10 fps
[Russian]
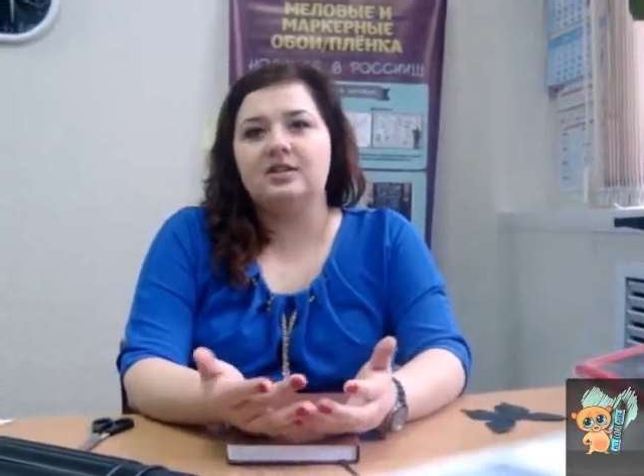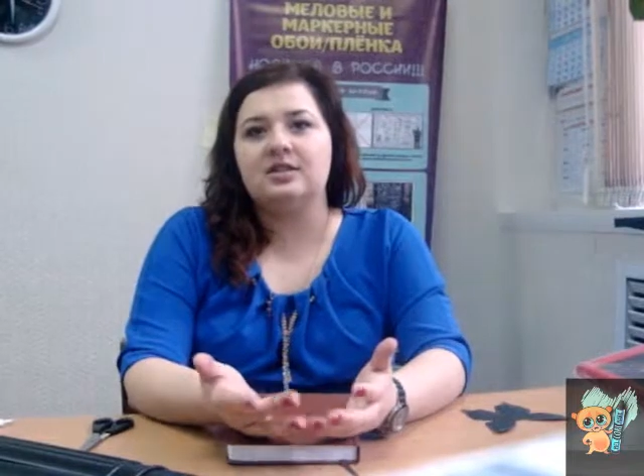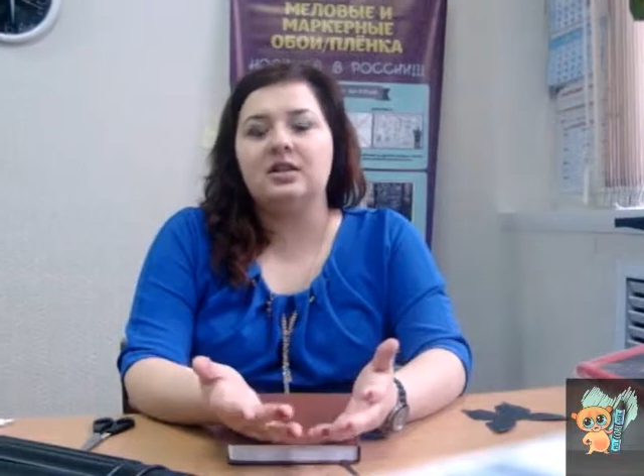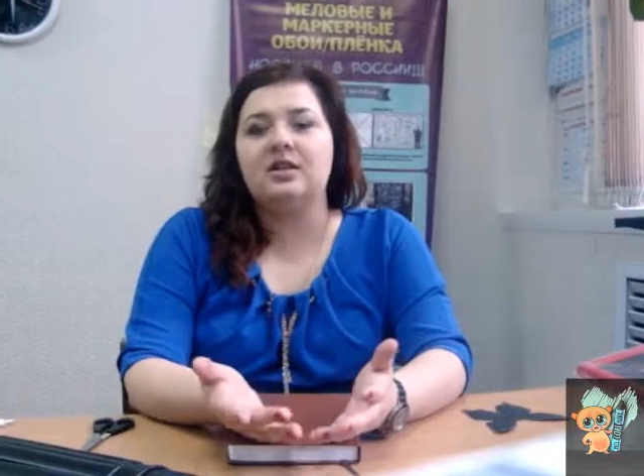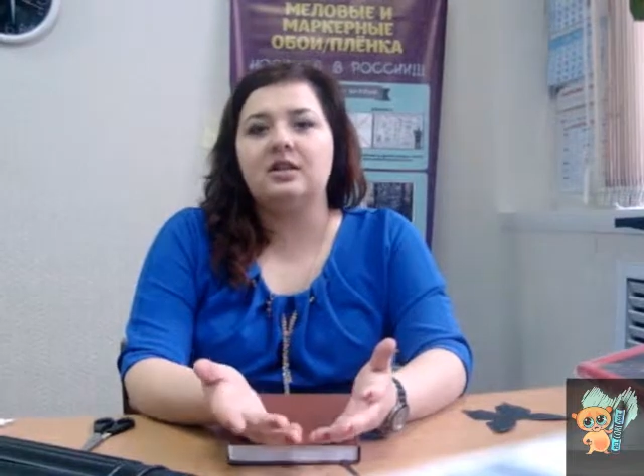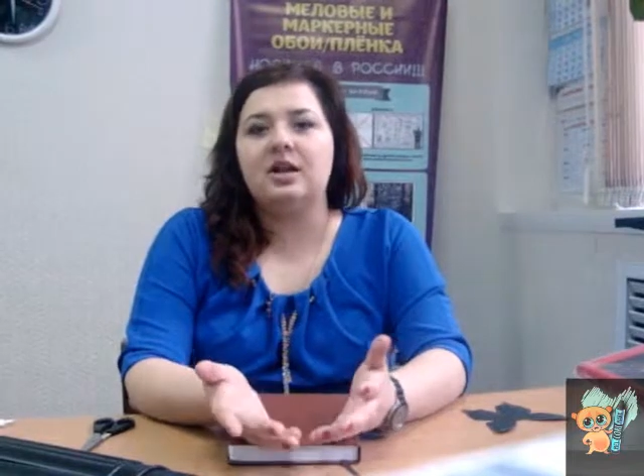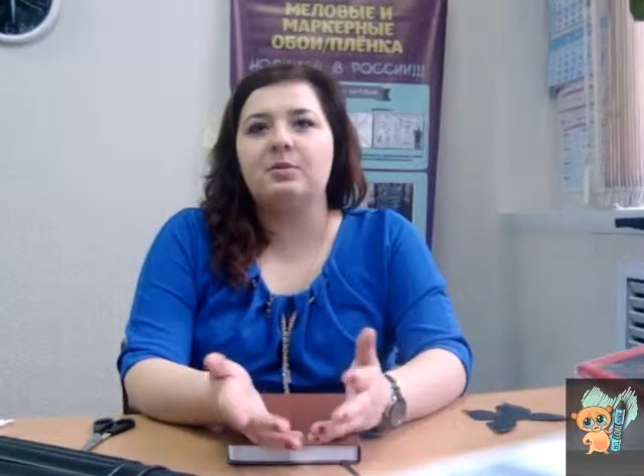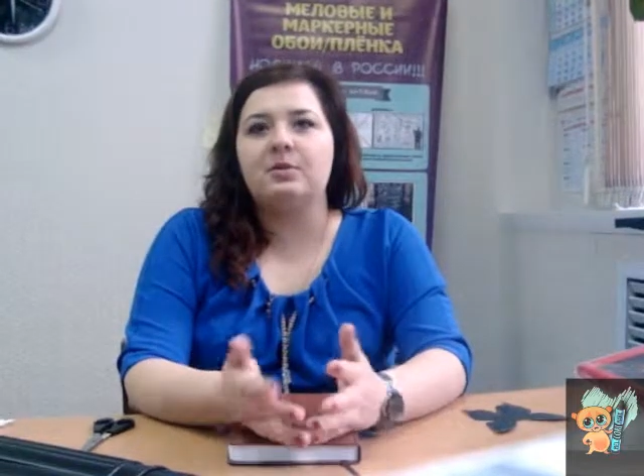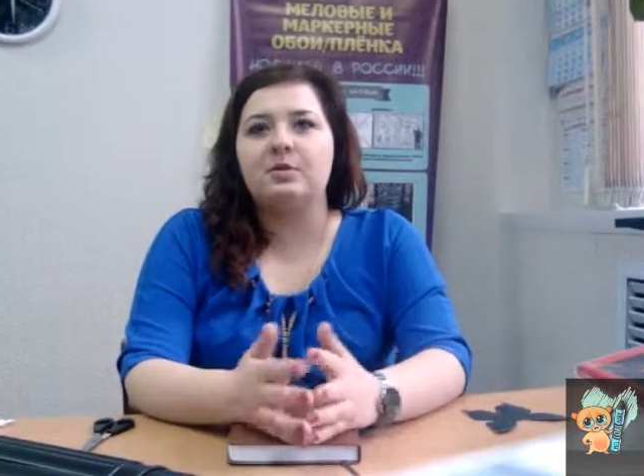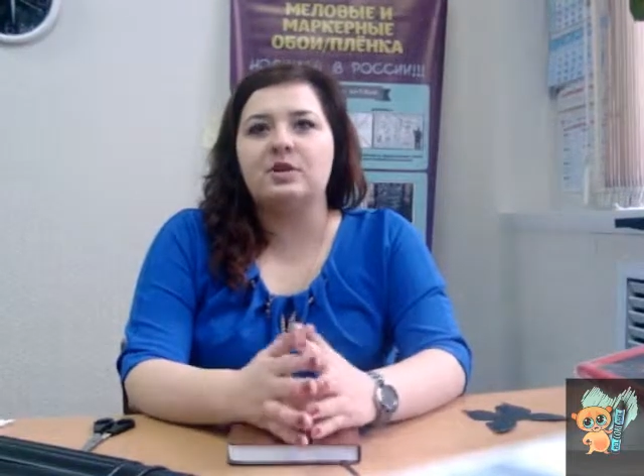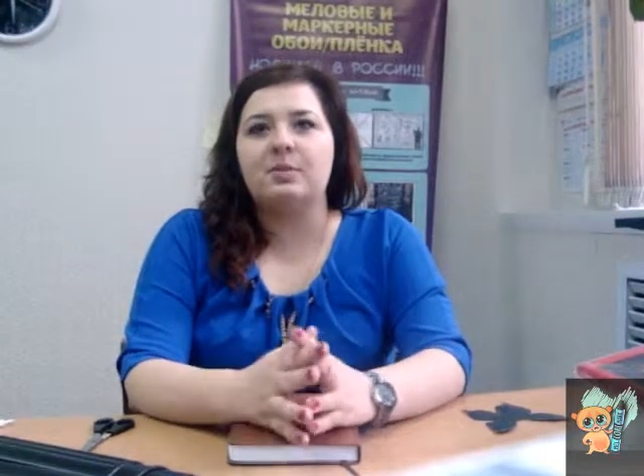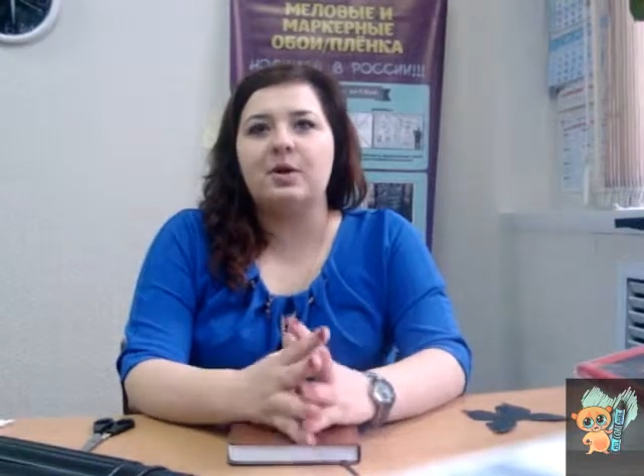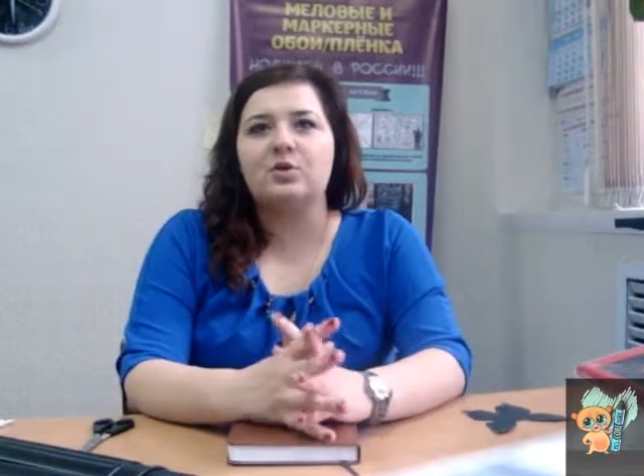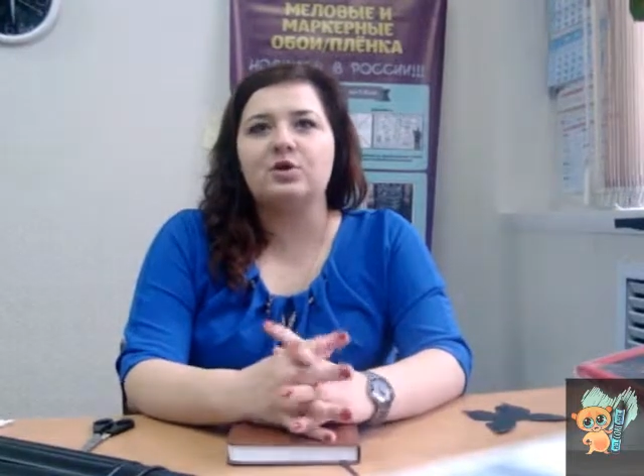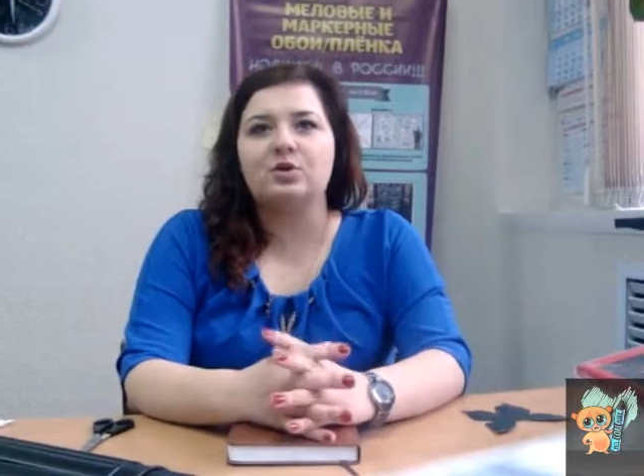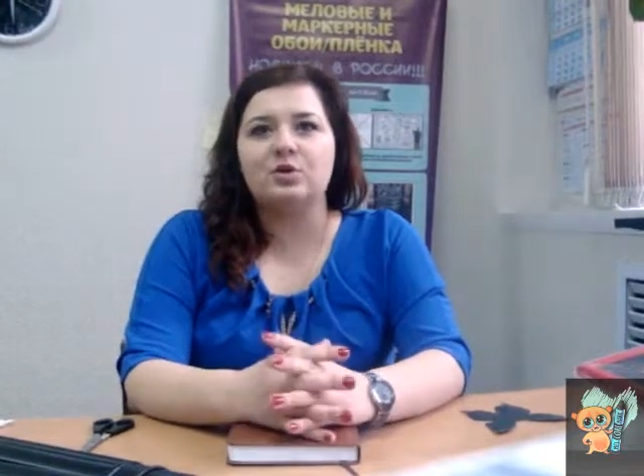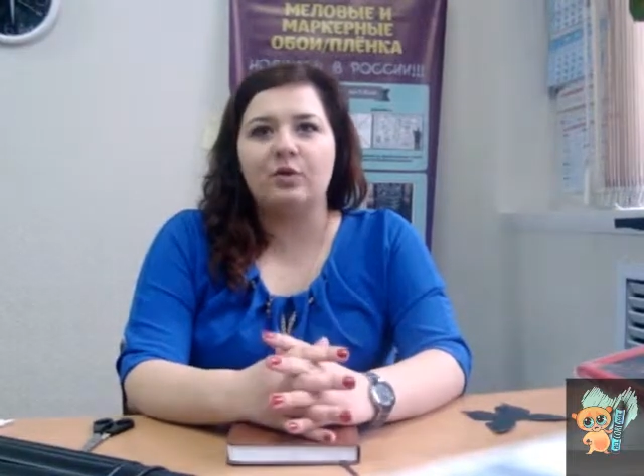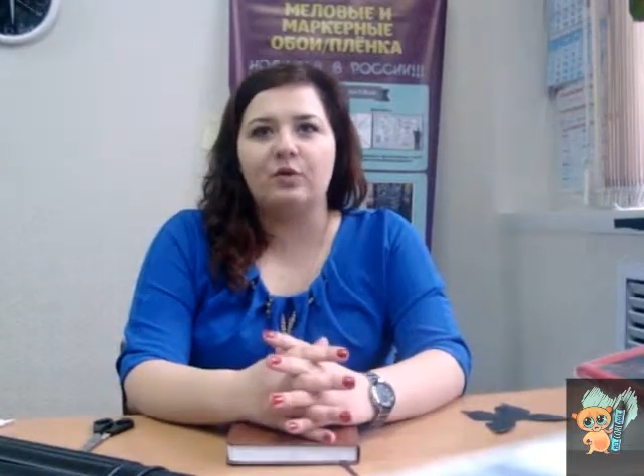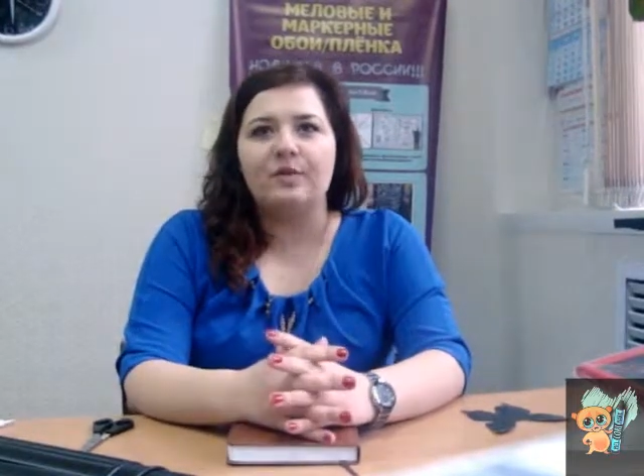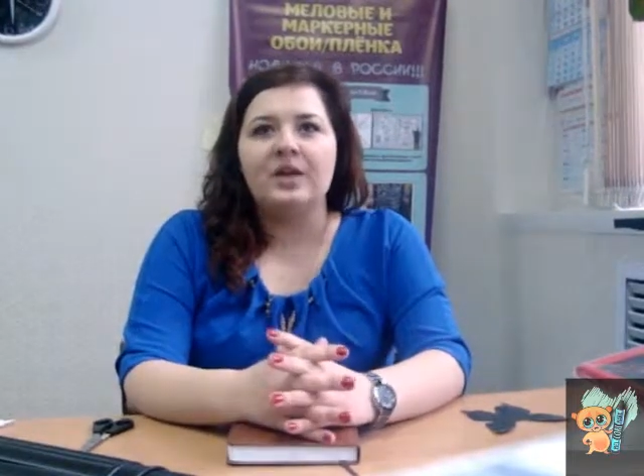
сделала нам его за пару часов.